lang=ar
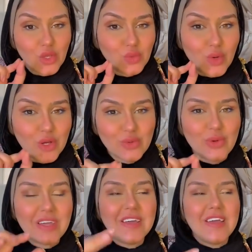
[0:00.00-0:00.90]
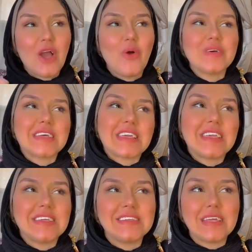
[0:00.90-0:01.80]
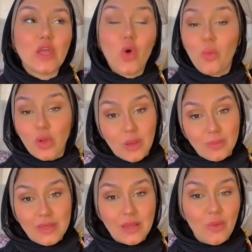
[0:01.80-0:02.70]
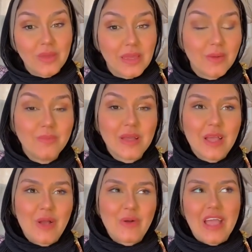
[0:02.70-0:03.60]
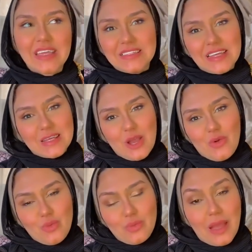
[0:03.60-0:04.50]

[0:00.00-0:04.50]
خطوه خطوه هو ذكي جدا هو معجب بيك او بيحبك او عايزك او